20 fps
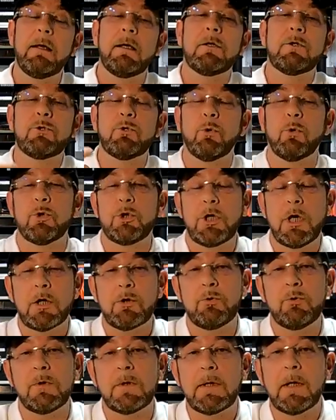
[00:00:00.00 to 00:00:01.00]
et elle se
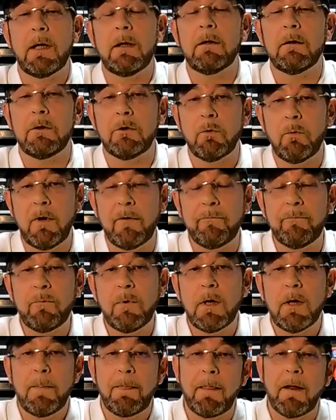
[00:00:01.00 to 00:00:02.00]
recharge jusqu'à 3
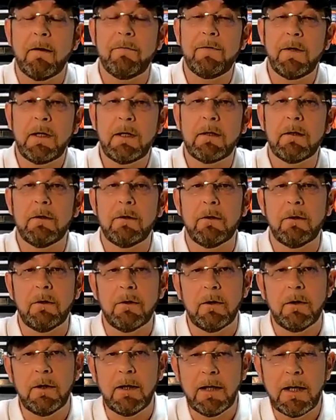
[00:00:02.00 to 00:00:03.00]
fois avec
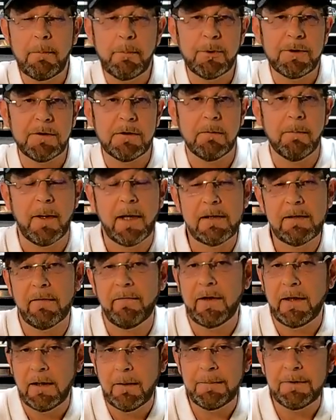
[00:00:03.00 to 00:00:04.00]
euh, la petite base,
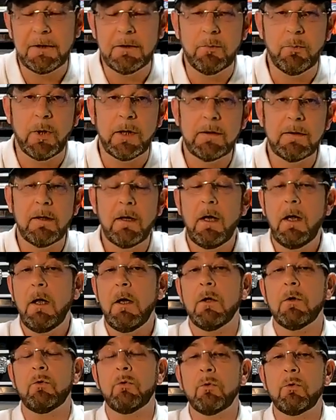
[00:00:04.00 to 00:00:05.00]
avec la petite boîte.
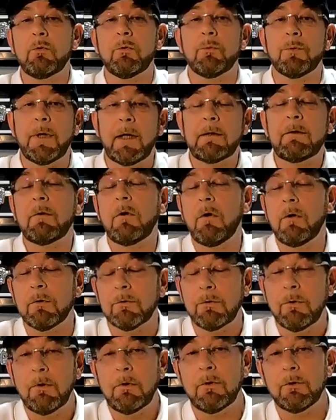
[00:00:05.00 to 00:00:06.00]
Donc, on a
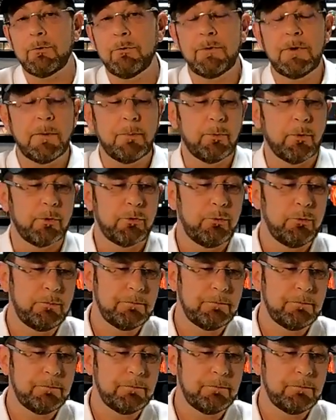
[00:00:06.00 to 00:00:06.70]
30 heures en tout et pour